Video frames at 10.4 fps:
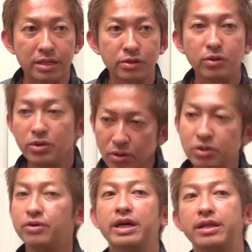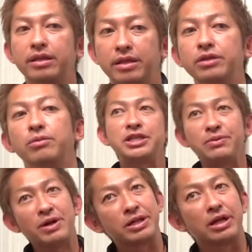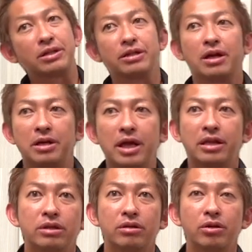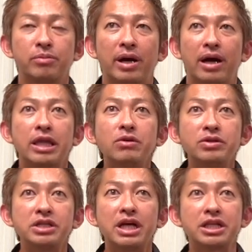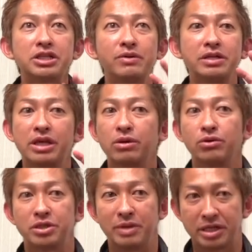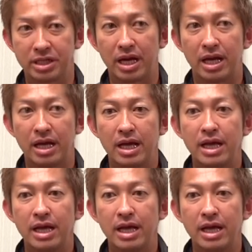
うん、そういうのを加えてっていいと思う8割だったらね例えば手打ちで8割成功しました、うん、